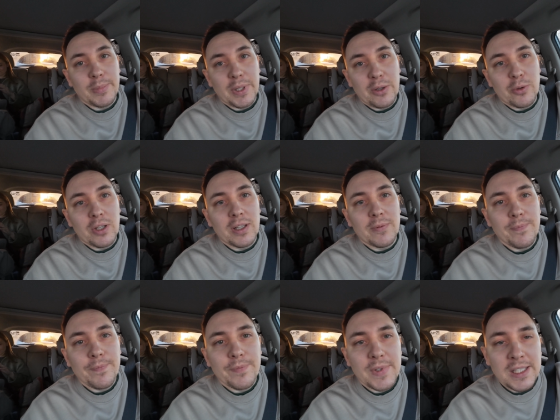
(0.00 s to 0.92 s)
Прикольно.
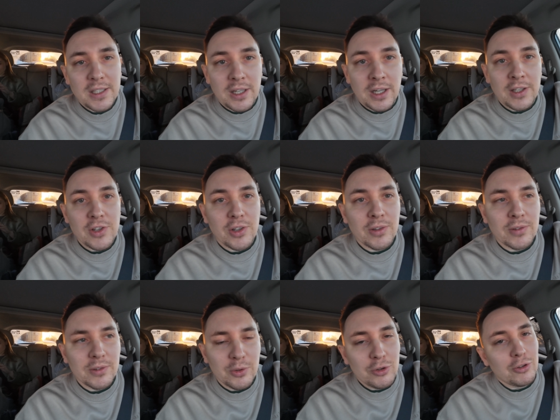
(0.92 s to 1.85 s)
И экранчик
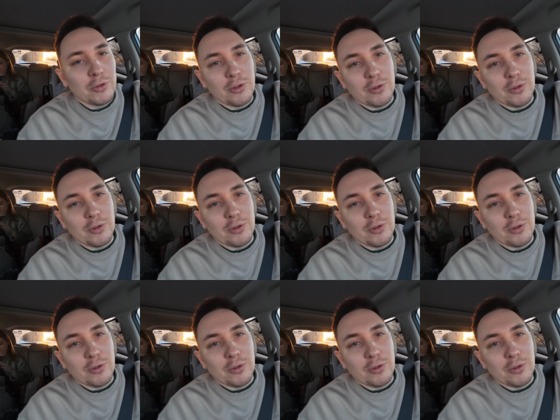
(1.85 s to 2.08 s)
очень